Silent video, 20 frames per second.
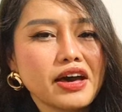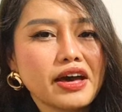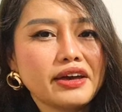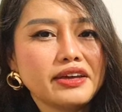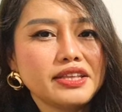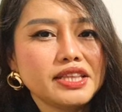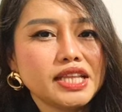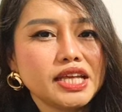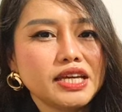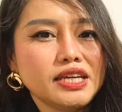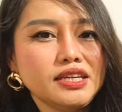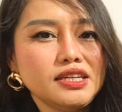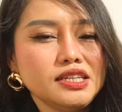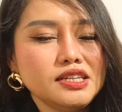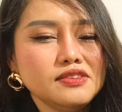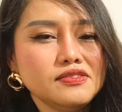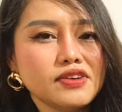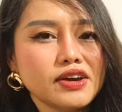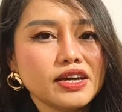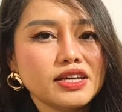vài tỷ
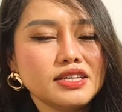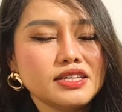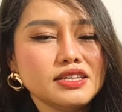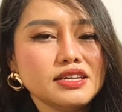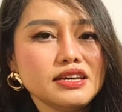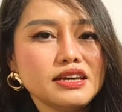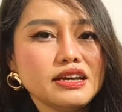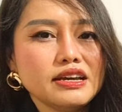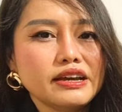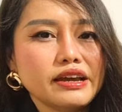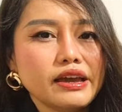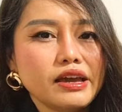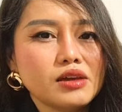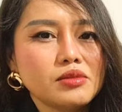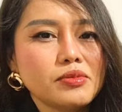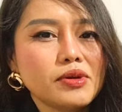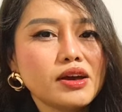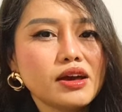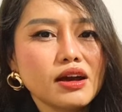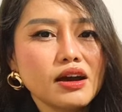như vậy
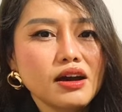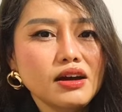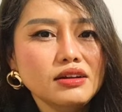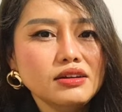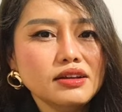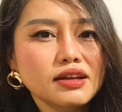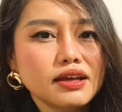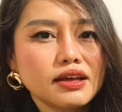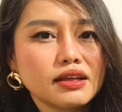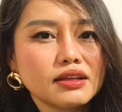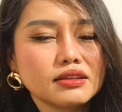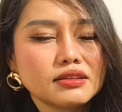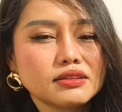nghe bắt ớn à